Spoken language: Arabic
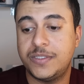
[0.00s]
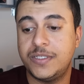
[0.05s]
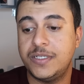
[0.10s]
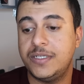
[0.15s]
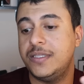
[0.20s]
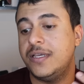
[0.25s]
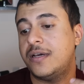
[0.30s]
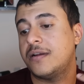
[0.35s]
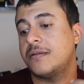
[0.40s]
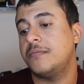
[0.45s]

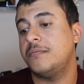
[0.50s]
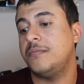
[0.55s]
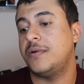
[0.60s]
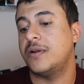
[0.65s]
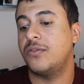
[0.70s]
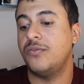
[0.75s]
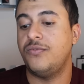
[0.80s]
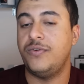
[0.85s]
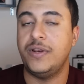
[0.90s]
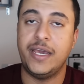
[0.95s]
تقدر
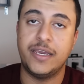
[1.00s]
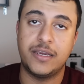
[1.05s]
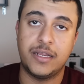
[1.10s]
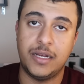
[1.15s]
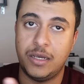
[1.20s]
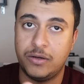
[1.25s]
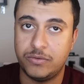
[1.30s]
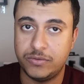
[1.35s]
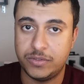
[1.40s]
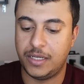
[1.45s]
برضه في الاي
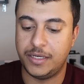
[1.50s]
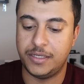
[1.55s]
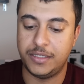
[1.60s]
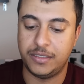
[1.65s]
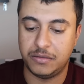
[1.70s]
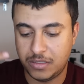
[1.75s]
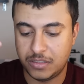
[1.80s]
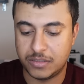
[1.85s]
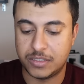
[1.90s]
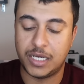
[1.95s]
كلاود
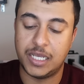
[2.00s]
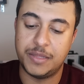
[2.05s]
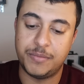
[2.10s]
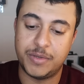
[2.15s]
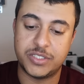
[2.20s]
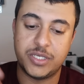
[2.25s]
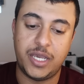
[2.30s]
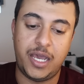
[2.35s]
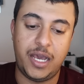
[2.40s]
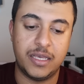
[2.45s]
يعني تاخذ
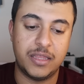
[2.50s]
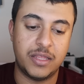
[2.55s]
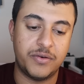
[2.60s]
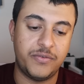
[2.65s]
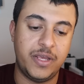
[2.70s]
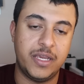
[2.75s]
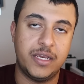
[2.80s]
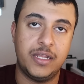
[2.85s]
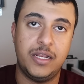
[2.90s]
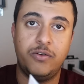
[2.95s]
مساحه اكثر
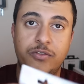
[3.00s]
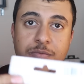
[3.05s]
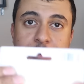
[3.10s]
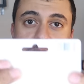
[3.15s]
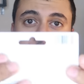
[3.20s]
في الاي كلاود